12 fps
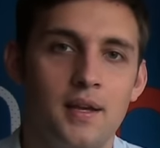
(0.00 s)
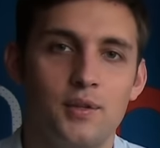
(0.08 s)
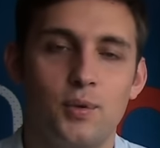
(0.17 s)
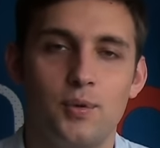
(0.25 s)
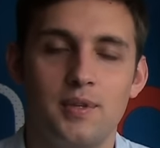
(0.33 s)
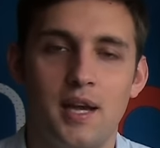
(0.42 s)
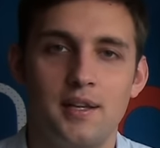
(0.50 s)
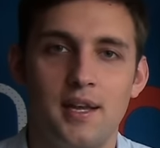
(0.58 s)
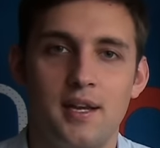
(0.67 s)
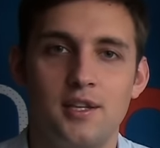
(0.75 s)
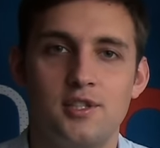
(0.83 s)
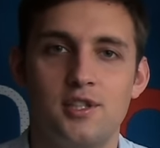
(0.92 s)

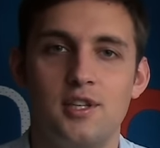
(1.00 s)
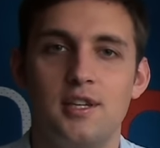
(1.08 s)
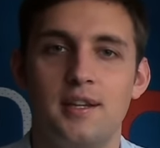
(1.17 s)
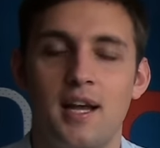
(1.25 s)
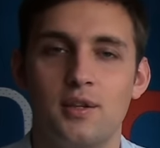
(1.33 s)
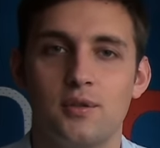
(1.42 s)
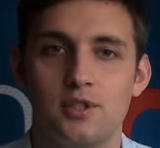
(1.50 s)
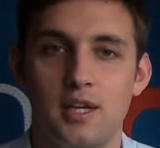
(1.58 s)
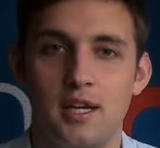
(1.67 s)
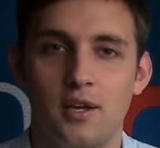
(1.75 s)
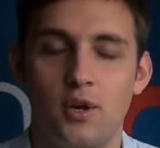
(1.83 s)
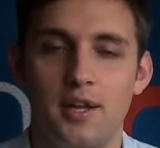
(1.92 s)
Torunianie liczyli na to,
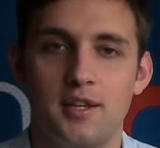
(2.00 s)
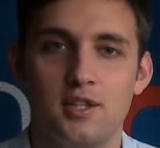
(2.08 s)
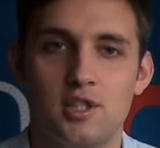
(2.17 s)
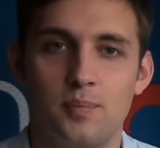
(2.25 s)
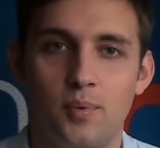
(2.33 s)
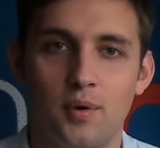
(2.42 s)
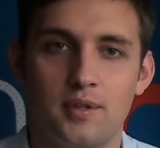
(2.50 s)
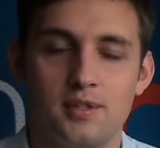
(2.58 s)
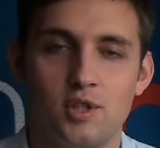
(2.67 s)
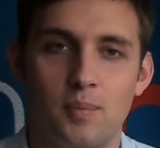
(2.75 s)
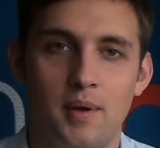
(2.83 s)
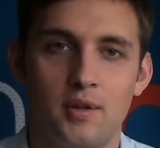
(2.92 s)
że kolejne trzy punkty
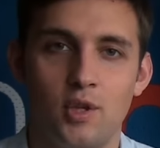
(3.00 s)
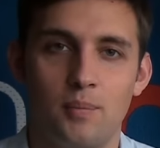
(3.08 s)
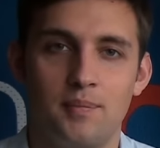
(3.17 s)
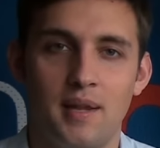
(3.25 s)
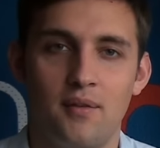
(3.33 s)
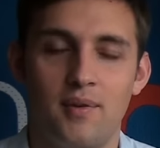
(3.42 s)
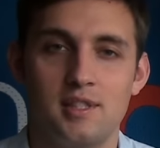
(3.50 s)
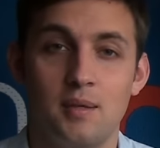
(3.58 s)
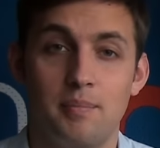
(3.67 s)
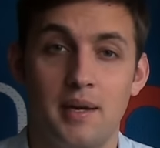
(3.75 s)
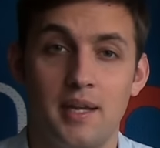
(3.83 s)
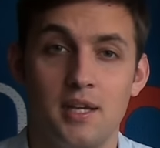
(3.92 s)
zdobędą na
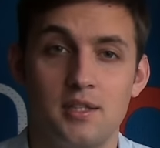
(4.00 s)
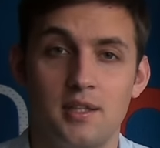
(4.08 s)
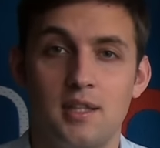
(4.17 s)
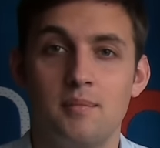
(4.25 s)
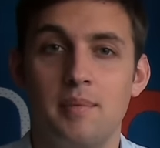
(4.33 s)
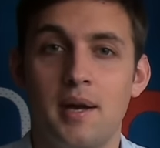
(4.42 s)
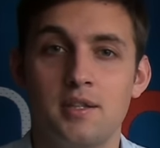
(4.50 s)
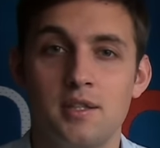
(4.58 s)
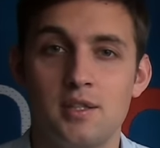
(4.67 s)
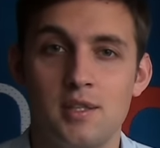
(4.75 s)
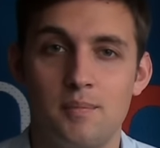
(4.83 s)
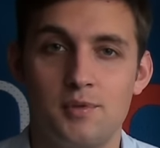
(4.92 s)
własnym parkiecie, tym
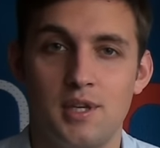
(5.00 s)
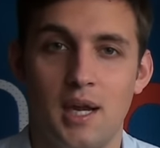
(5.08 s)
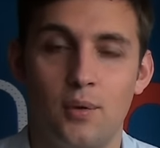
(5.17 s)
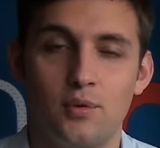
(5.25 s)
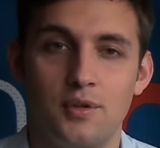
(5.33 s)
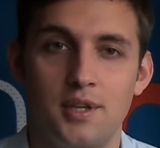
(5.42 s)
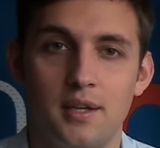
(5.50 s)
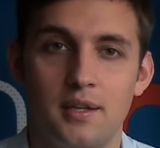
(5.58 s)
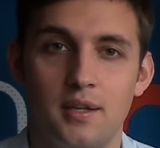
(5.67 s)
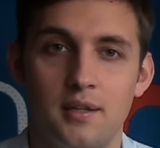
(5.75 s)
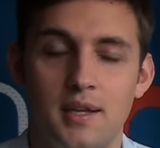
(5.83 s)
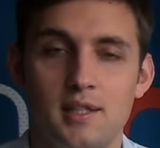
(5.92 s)
bardziej, że przyjechał do nich
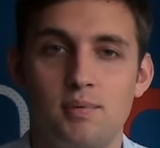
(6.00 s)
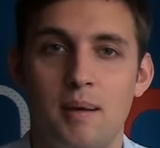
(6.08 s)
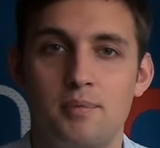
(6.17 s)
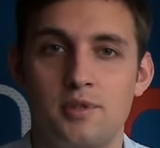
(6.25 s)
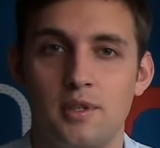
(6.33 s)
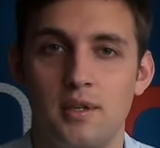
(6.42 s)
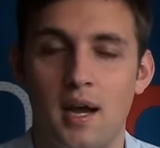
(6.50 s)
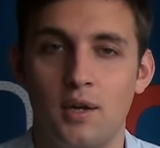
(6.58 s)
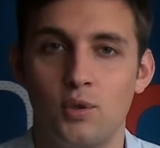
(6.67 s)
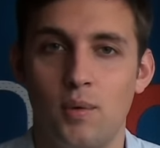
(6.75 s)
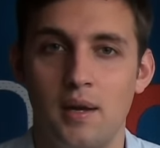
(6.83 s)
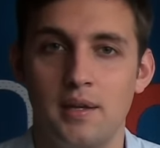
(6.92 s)
e, najsłabszy
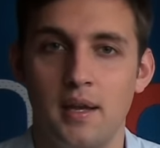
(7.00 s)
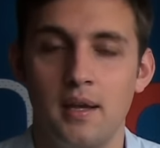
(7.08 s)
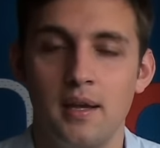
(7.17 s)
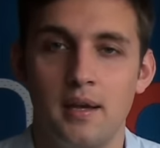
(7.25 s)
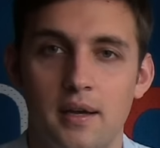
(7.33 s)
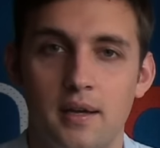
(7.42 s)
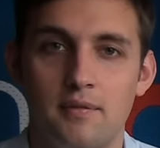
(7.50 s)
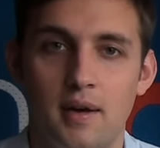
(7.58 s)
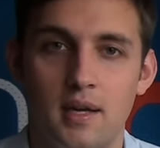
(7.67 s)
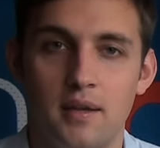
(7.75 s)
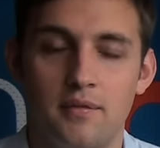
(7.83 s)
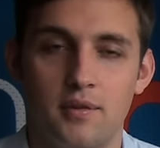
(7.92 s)
aktualnie
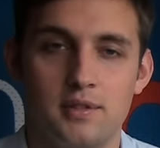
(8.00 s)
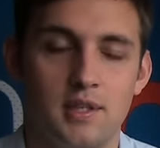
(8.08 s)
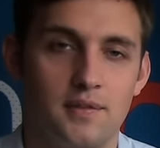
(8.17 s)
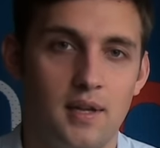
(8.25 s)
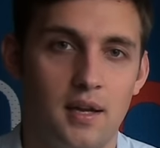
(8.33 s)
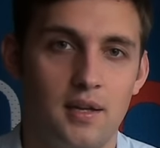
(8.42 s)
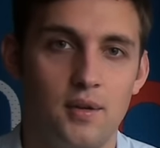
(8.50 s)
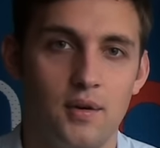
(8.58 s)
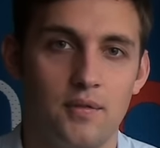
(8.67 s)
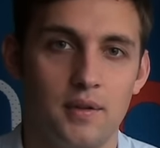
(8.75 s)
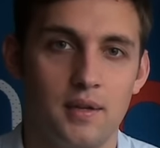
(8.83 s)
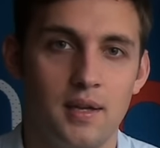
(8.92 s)
rywal w rozgrywkach
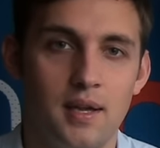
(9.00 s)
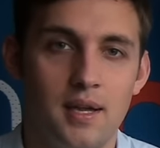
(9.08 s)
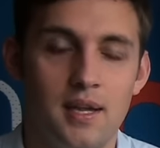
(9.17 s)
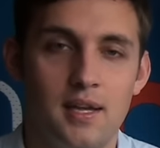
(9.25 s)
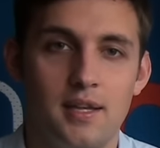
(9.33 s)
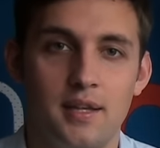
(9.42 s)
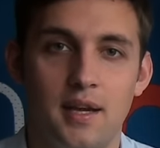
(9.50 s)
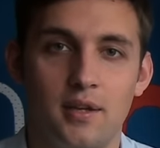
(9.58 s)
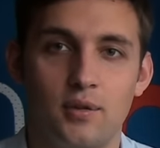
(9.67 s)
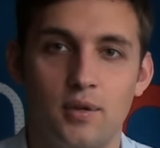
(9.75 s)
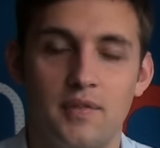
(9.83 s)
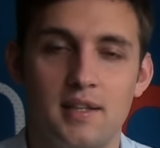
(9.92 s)
ligowych.
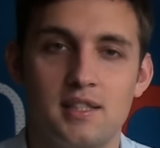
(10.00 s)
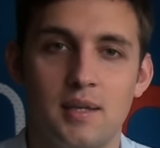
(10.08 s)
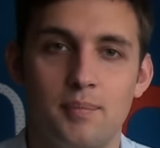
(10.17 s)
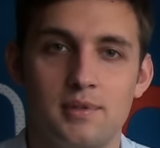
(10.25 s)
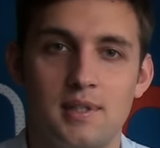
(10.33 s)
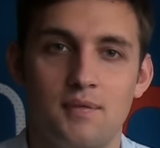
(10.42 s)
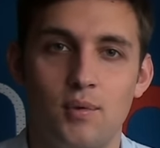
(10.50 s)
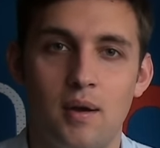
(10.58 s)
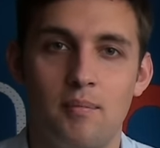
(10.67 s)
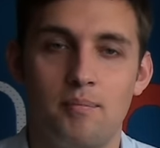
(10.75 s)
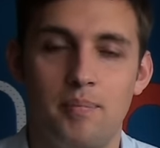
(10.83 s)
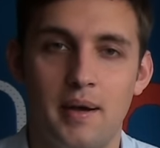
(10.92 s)
Jednak to gwiazda
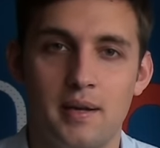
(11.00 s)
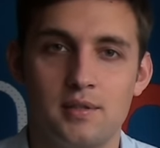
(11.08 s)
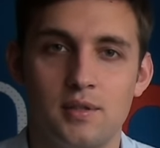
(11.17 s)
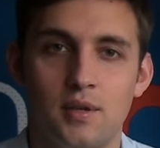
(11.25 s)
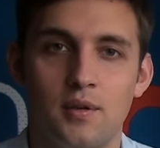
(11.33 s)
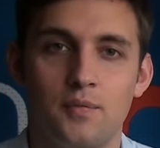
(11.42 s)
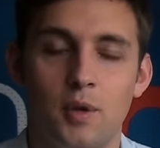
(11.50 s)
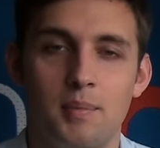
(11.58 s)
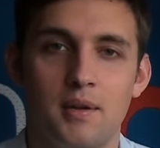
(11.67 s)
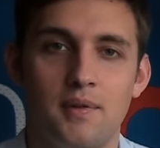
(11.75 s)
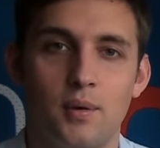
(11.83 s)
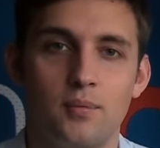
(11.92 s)
postawiła bardzo
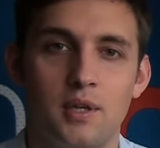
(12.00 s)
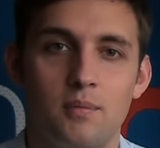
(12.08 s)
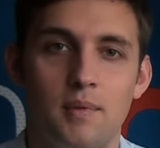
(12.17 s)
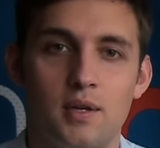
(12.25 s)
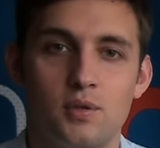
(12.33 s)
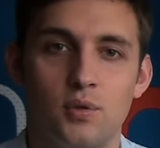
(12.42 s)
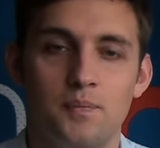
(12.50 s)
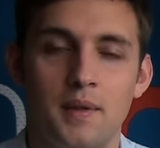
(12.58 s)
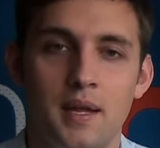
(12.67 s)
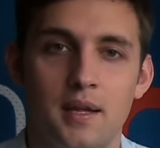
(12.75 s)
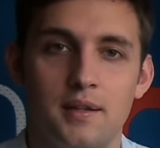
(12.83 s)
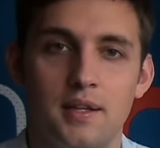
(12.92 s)
dobre warunki meczu,
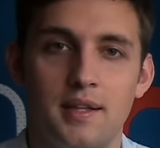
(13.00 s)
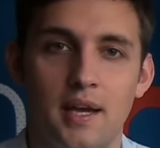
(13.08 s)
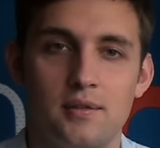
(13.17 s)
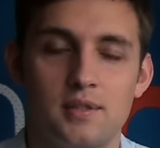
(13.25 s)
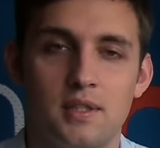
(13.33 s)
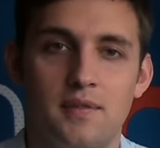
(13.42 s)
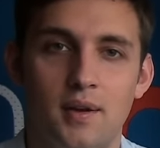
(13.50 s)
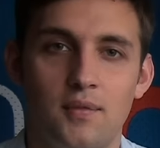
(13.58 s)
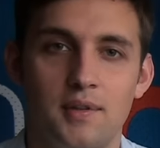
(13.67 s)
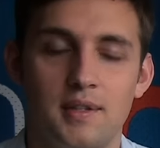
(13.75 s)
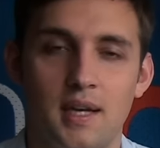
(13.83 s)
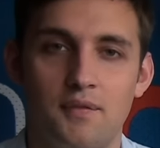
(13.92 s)
nie dając
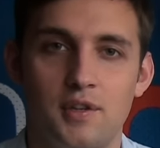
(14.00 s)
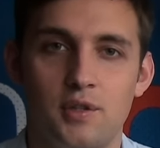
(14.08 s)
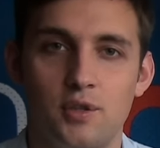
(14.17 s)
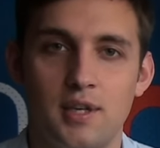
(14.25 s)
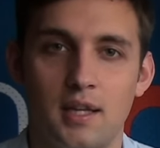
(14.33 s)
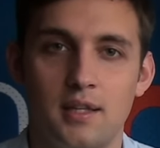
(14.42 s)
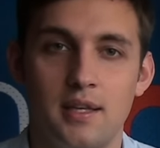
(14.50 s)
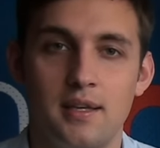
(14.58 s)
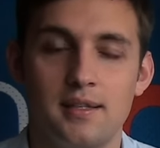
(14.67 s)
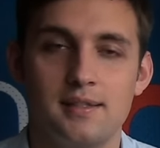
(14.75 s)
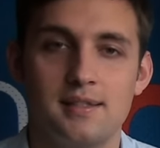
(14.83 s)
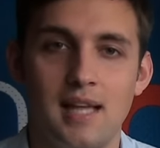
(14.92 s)
rywalowi trafić do
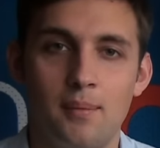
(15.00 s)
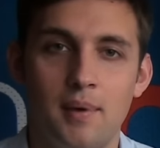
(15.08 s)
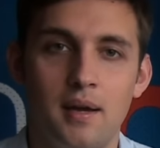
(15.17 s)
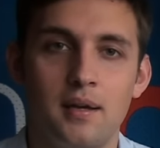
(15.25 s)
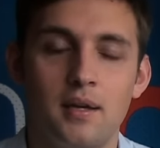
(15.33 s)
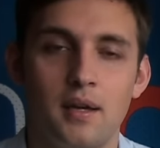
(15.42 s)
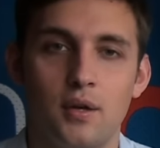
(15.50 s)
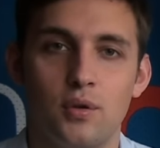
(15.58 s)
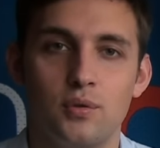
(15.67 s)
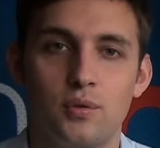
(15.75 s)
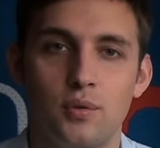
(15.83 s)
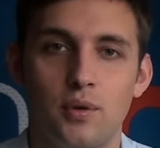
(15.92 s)
siatki, sama
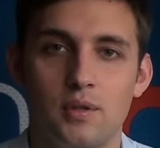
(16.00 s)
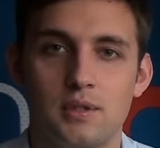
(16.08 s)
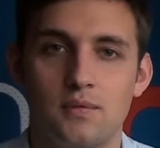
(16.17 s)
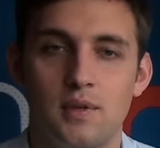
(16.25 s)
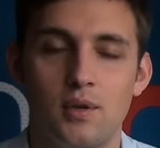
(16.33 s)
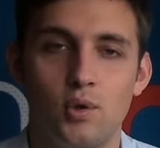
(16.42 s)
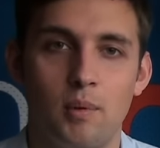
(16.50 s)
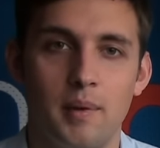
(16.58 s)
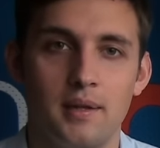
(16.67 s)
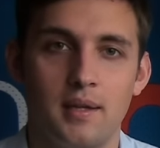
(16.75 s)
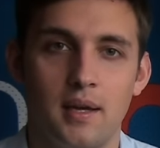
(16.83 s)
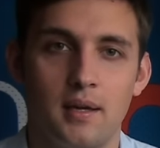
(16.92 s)
kontrując w kilku
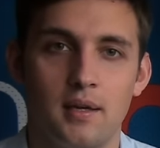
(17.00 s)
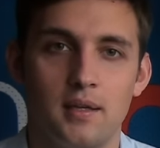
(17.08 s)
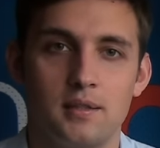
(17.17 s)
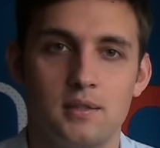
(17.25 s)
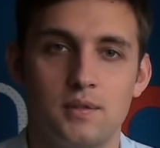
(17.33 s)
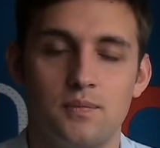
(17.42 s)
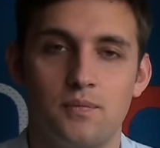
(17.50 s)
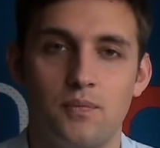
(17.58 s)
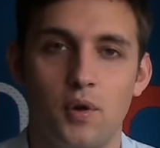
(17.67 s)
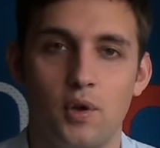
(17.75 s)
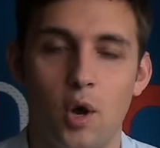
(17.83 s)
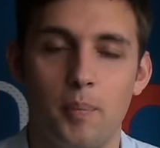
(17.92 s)
momentach e,
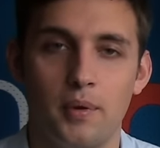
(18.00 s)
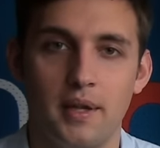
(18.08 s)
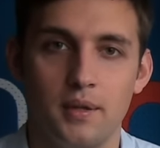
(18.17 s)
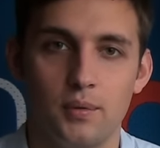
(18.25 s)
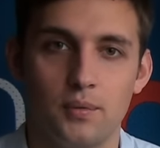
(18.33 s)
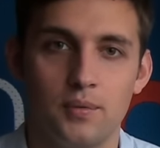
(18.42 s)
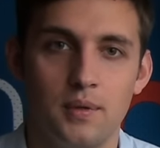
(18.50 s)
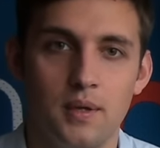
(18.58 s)
swoich oponentów.